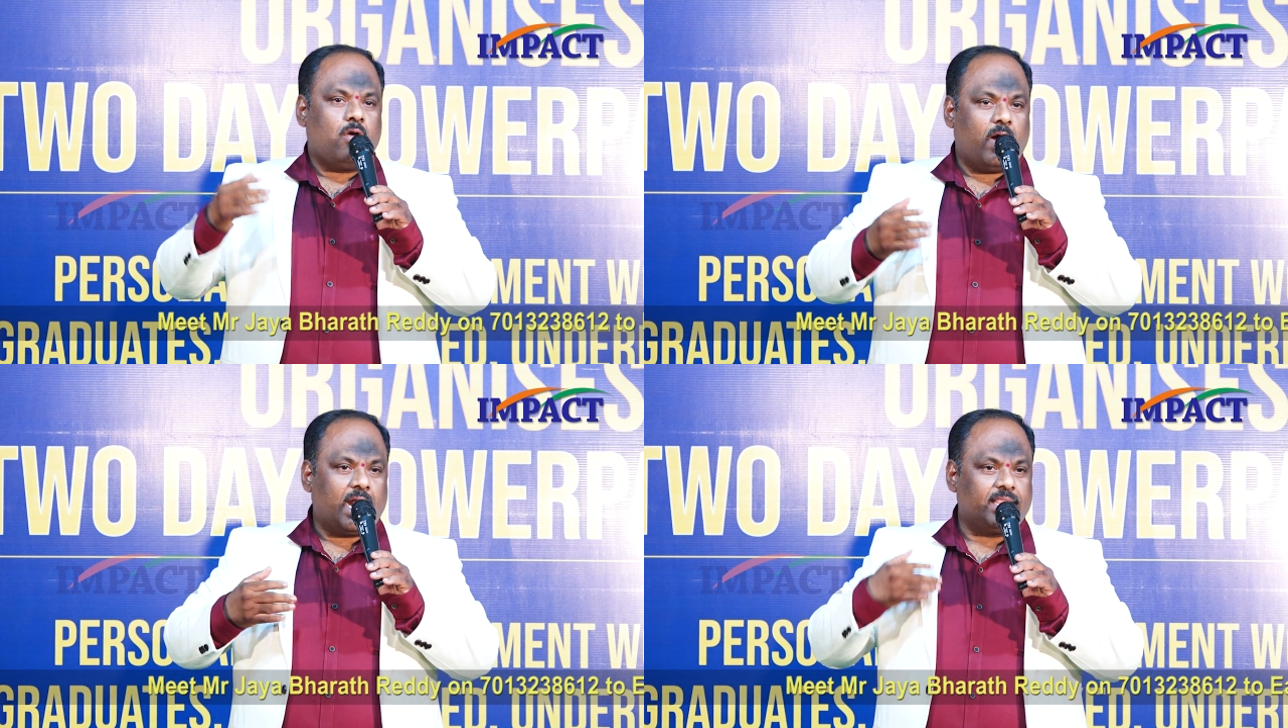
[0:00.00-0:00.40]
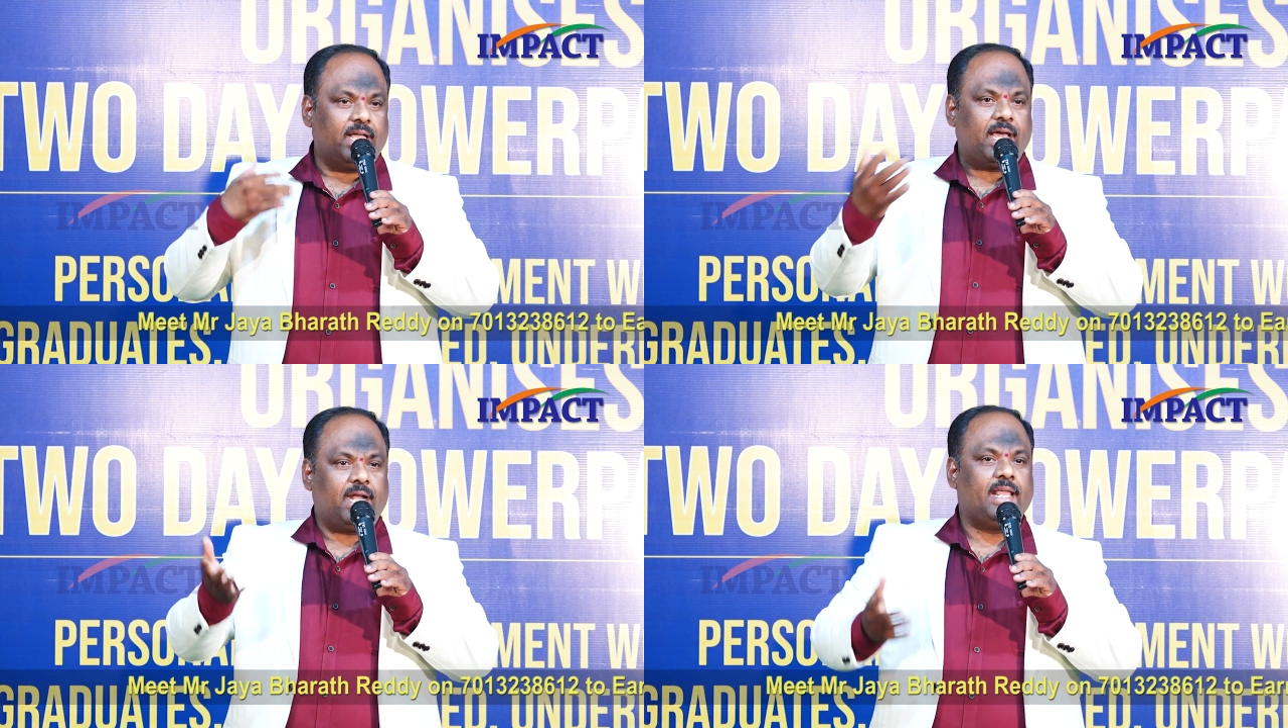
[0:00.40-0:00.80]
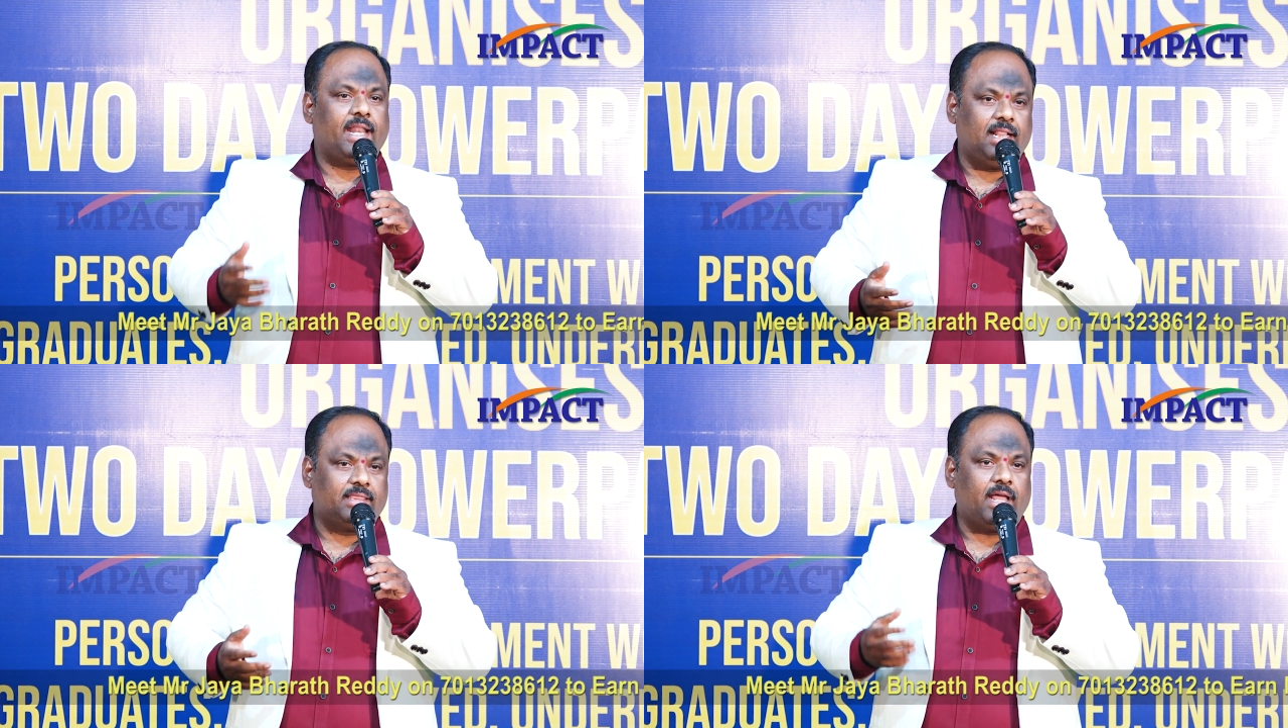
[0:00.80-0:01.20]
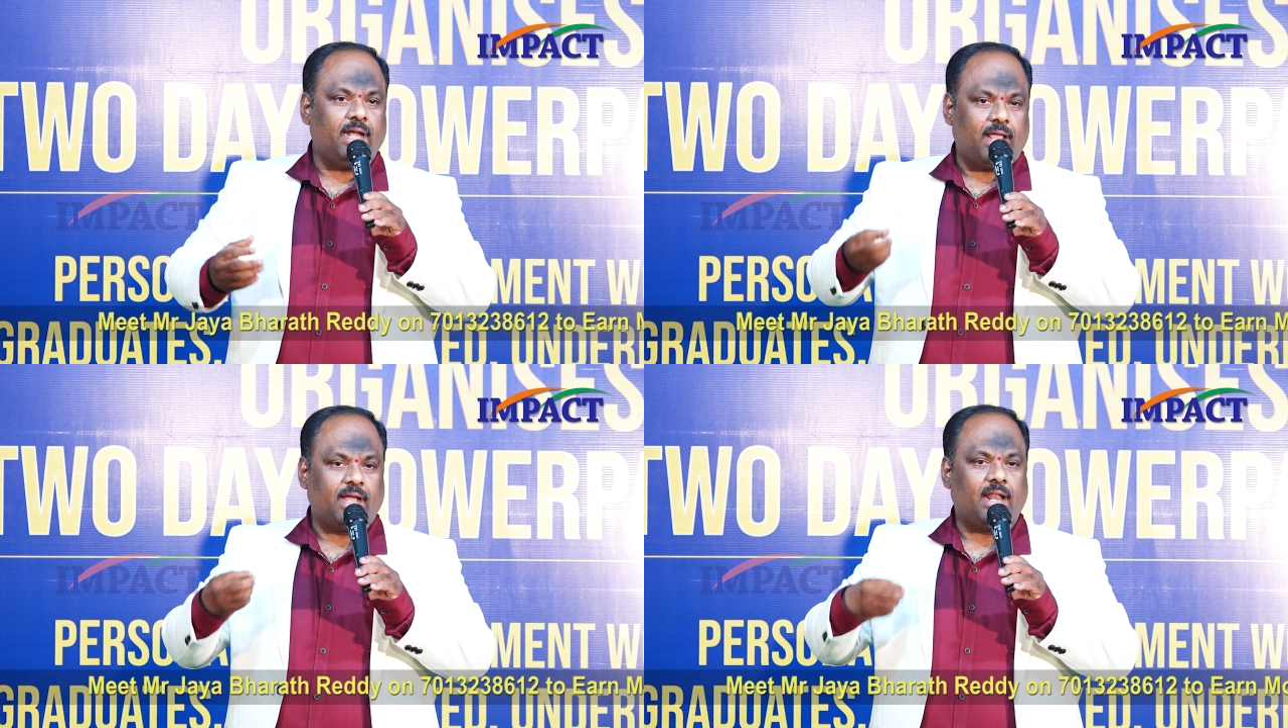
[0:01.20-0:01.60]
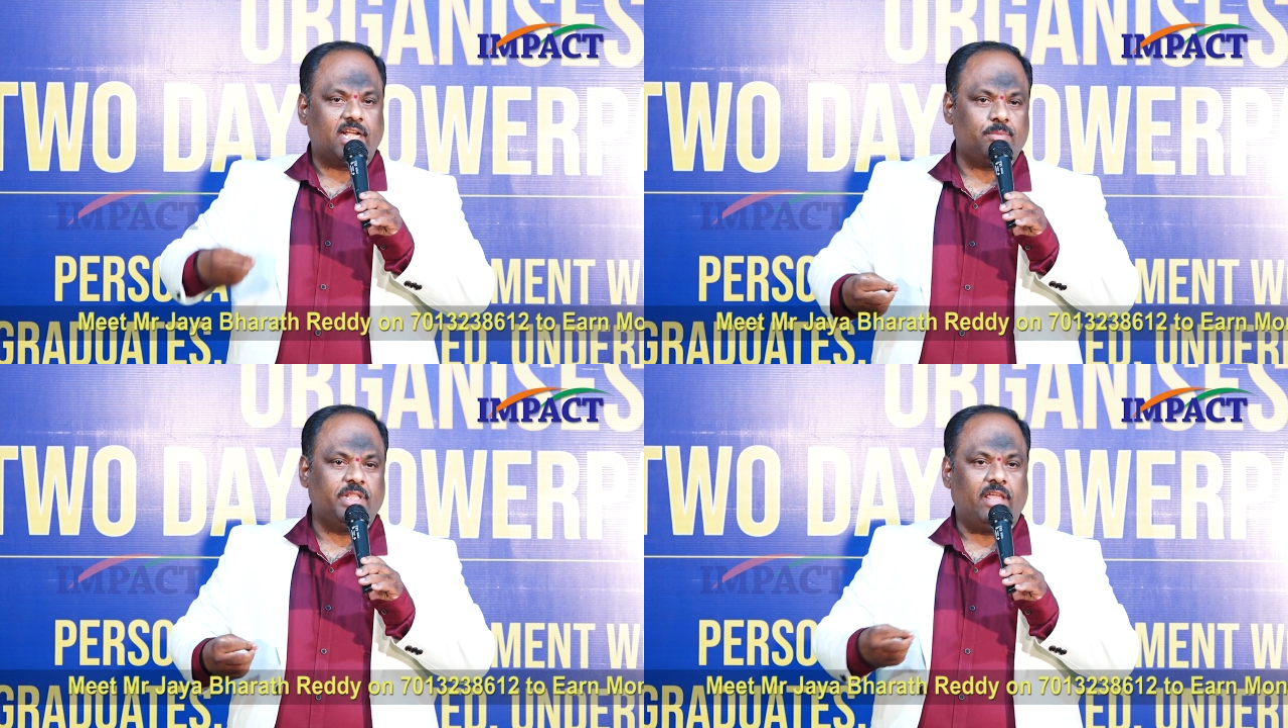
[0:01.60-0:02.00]
వాళ్ళ దగ్గరికి నేను వెళ్తానని నాకు
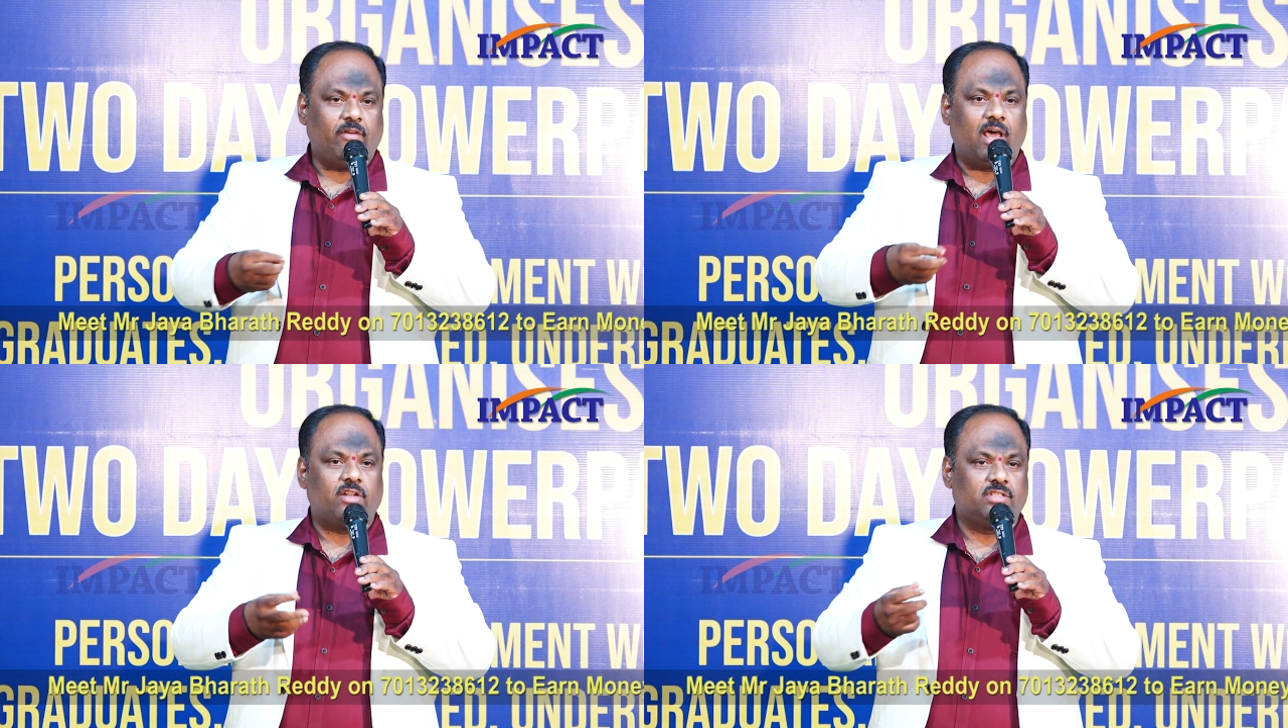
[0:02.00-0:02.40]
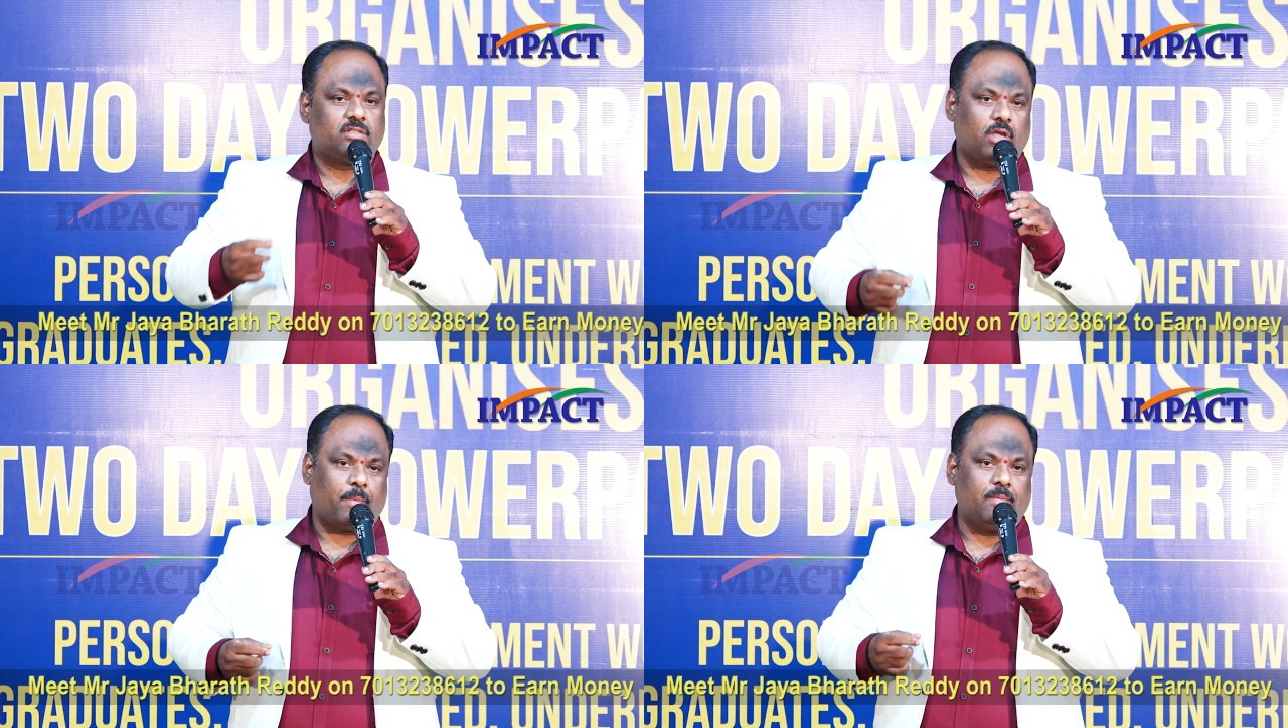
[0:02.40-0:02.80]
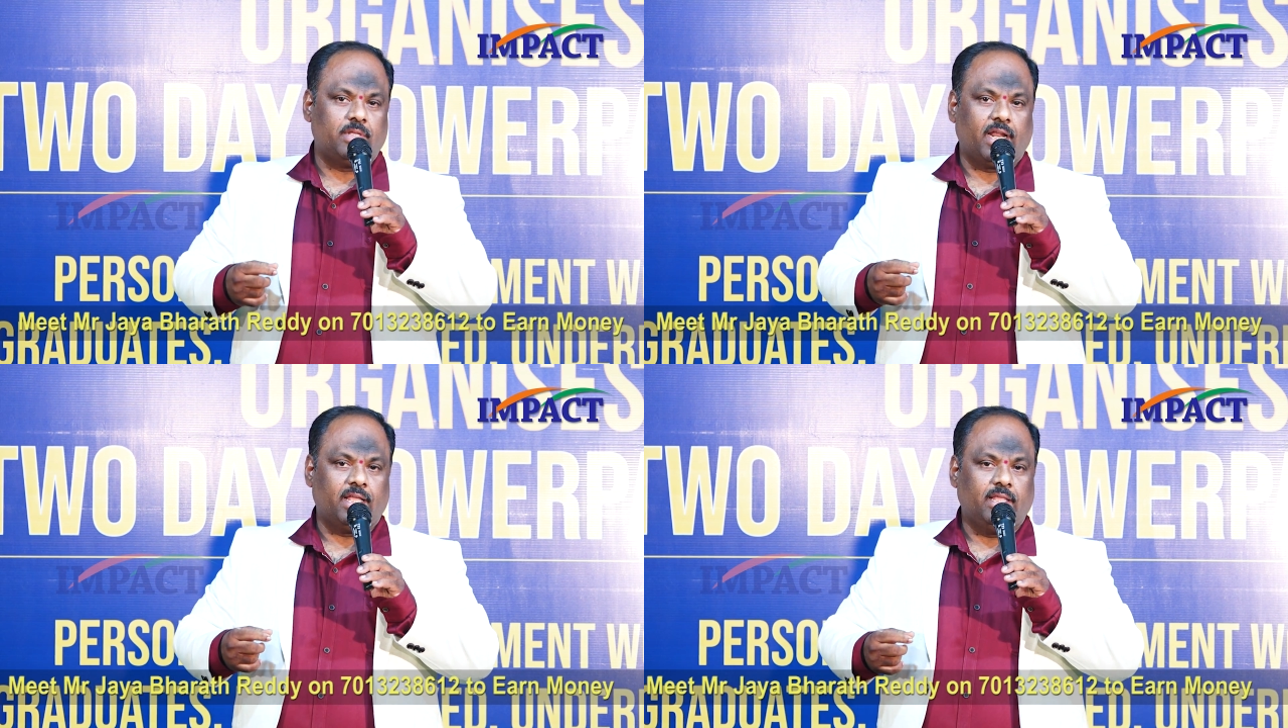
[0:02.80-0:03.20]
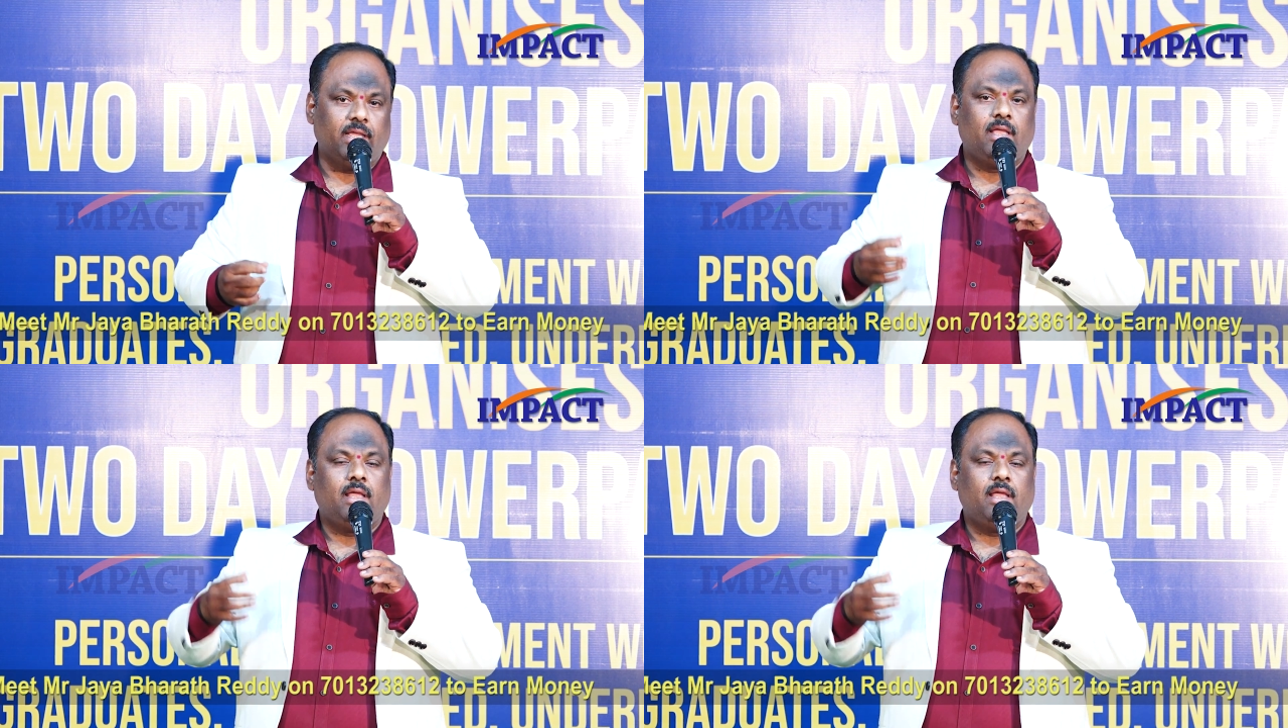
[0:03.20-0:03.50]
లక్ష్మీదేవి గారు చెప్పడం జరిగింది